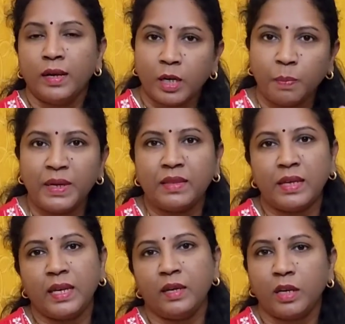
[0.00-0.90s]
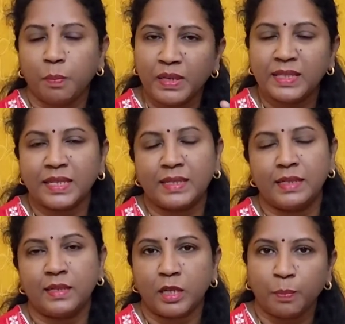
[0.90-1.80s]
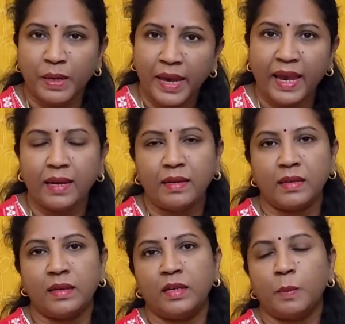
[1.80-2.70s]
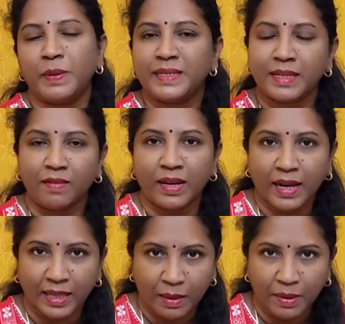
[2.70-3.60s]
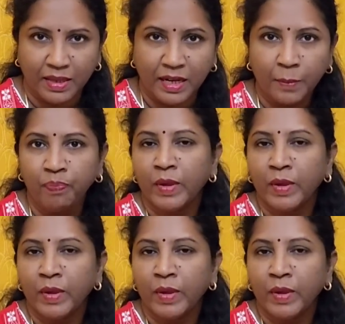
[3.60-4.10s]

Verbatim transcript: ட்ரிபிள் த்ரீ ட்ரிபிள் சிக்ஸு ட்ரிபிள் எயிட்டு ட்ரிபிள் செவன் அதை மாதிரி